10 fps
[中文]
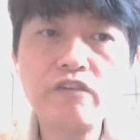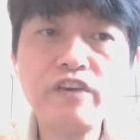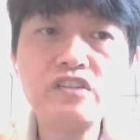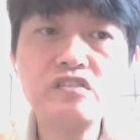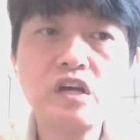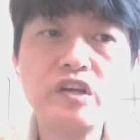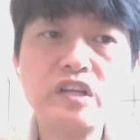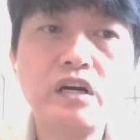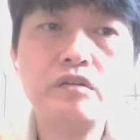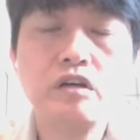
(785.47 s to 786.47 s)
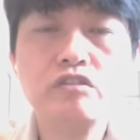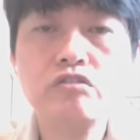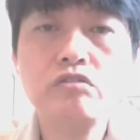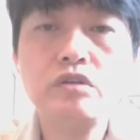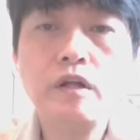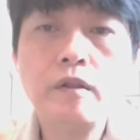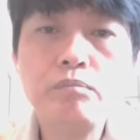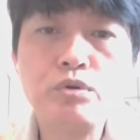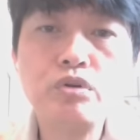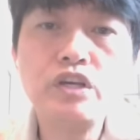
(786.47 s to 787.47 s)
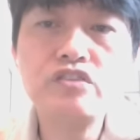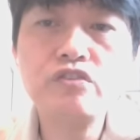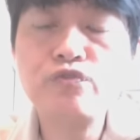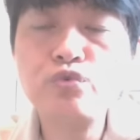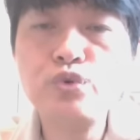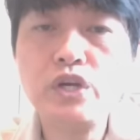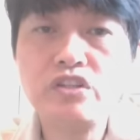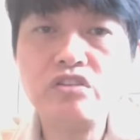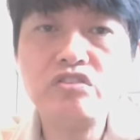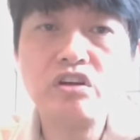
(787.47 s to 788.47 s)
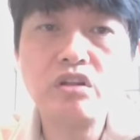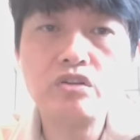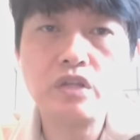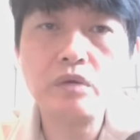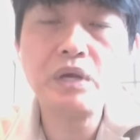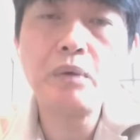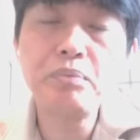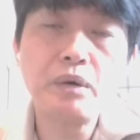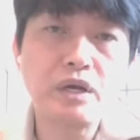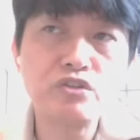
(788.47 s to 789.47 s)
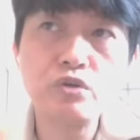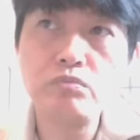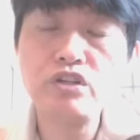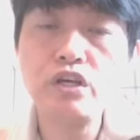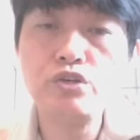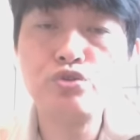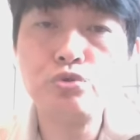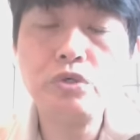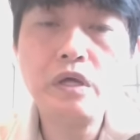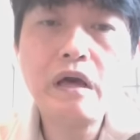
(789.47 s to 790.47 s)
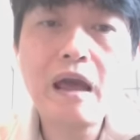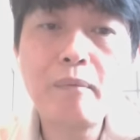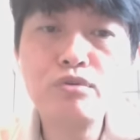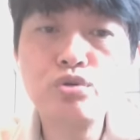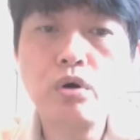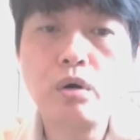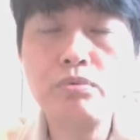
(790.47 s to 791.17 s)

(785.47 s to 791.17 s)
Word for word: 那非制业当然可能就是，比如说类似服务业等等哦，等于表表表示我们的内需还不错，